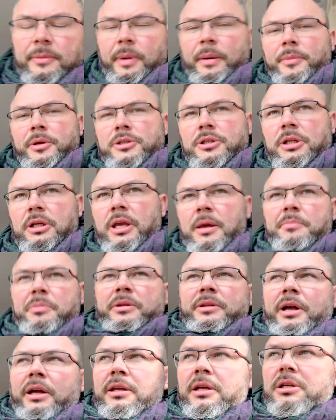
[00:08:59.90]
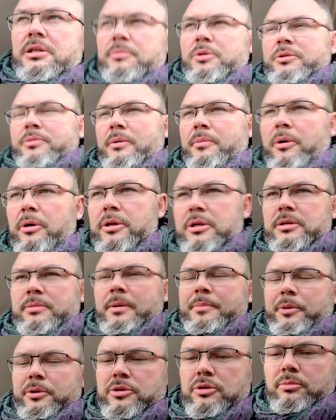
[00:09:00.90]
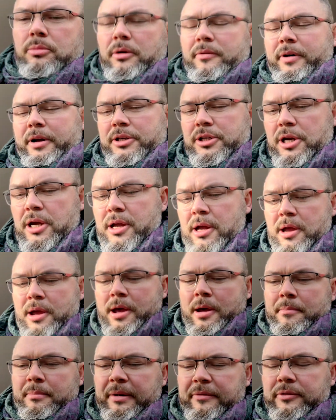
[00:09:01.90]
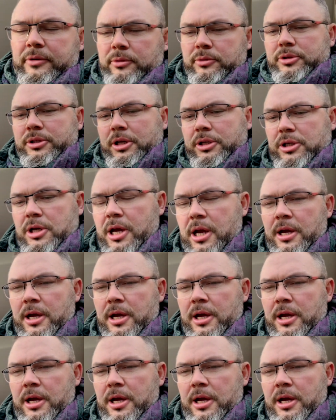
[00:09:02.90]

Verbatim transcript: mam jeszcze takie pytanie, żebyśmy mogli sobie podsumować pewną rzecz.